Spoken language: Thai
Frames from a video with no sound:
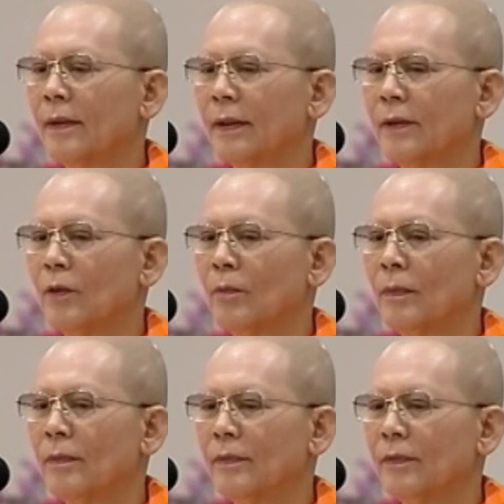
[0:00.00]
จะสม
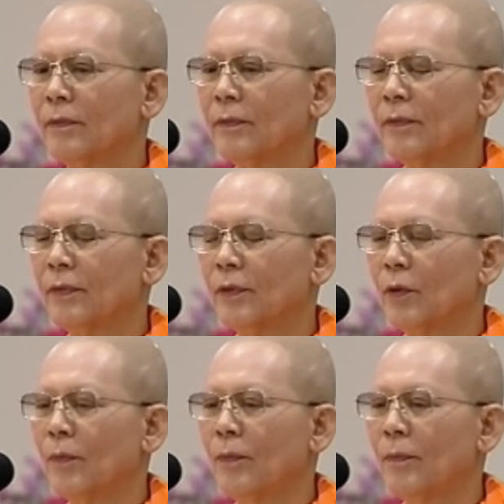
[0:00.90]
ส
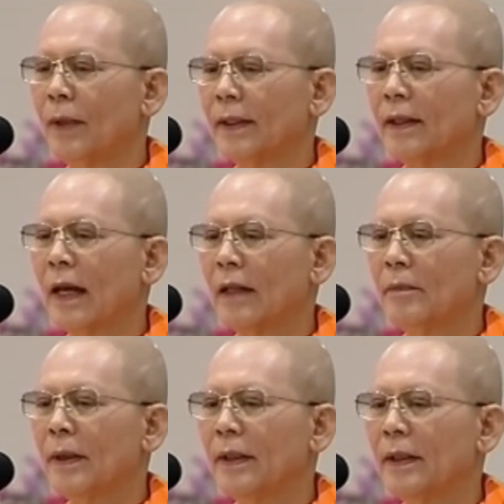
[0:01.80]
มปรารถนาหรื
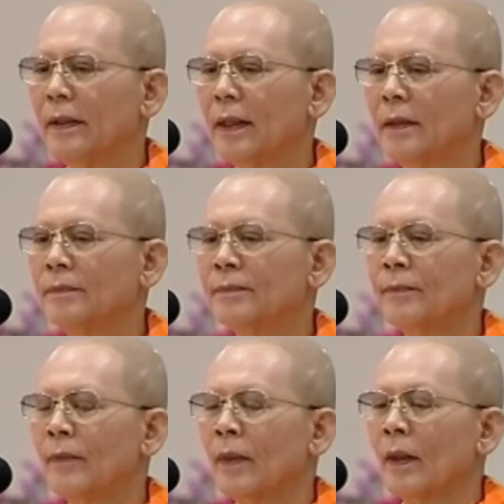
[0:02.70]
อไม่เนี่ยจะ
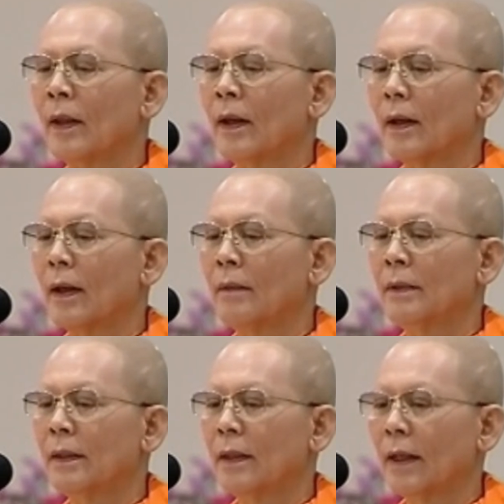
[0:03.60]
คำอ
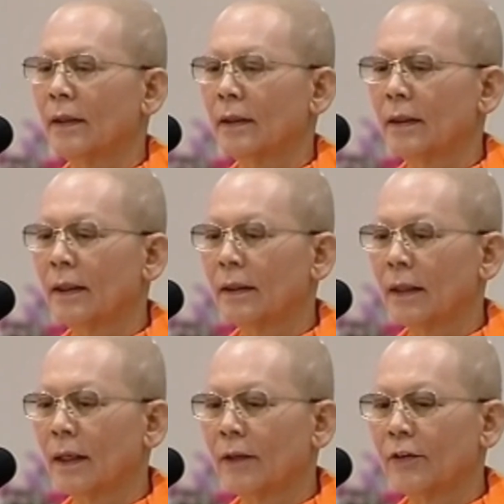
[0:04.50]
ธิษฐานจิตนั้น
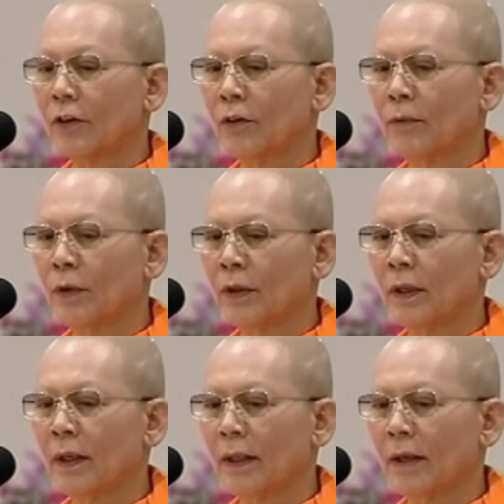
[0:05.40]
จะส่งผล
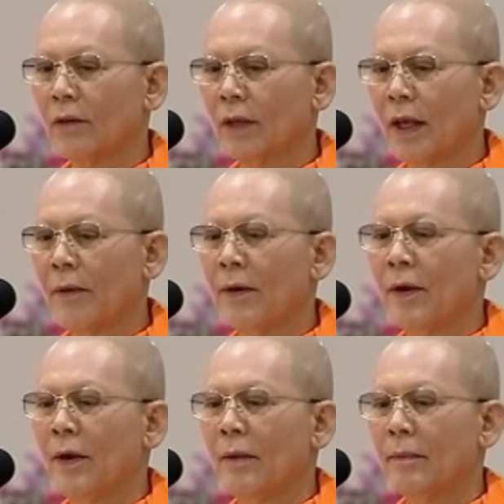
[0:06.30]
เร็วและ
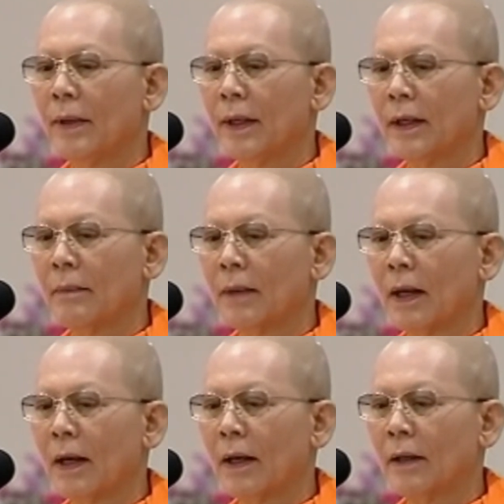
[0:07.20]
มีกำ
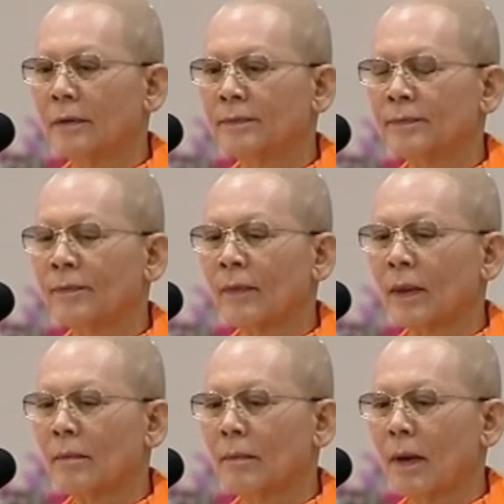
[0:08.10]
ลัง
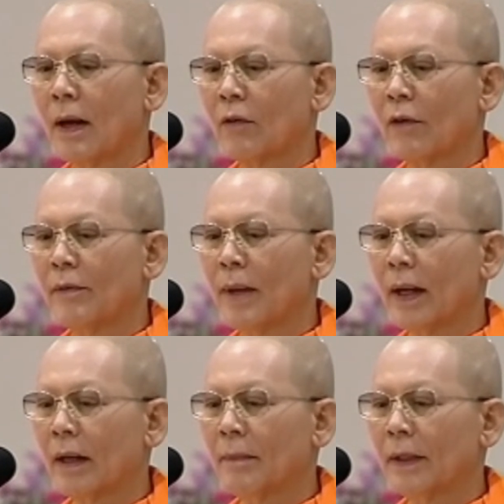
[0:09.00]
มากกว่าวิบา
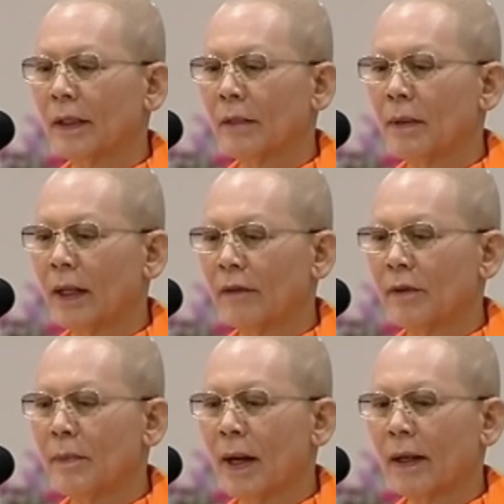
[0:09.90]
กกรรมปฏิบัติหรือ
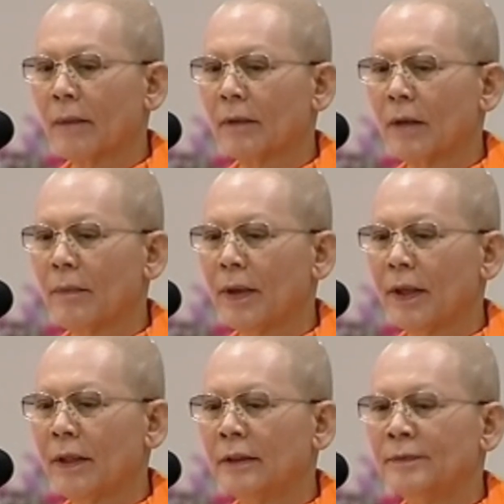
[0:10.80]
วิบากกรรมการมี
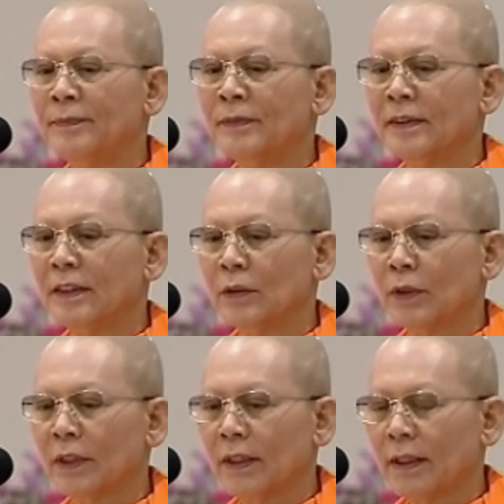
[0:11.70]
ที่ตั
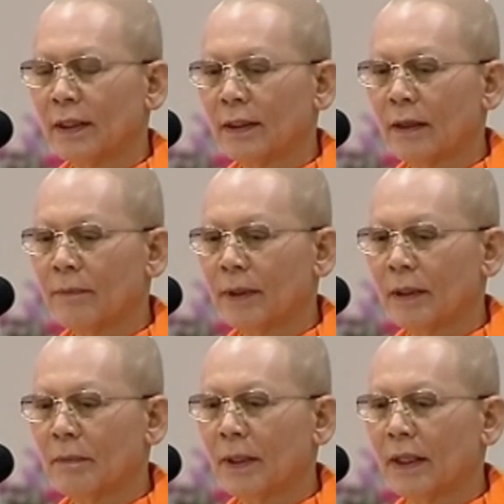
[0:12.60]
วเธอได้เคยทำผิด
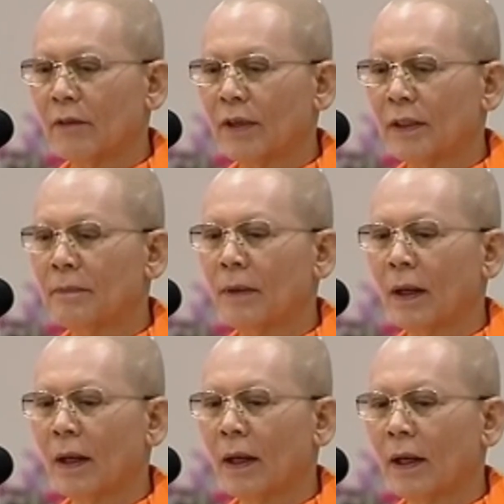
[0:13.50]
ทำพลาดเอาไว้หรือเป
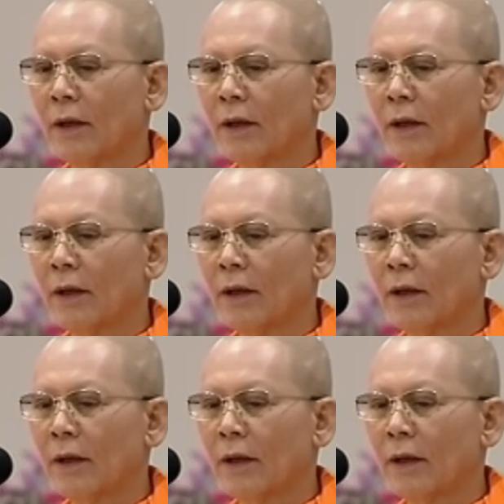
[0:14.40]
ล่า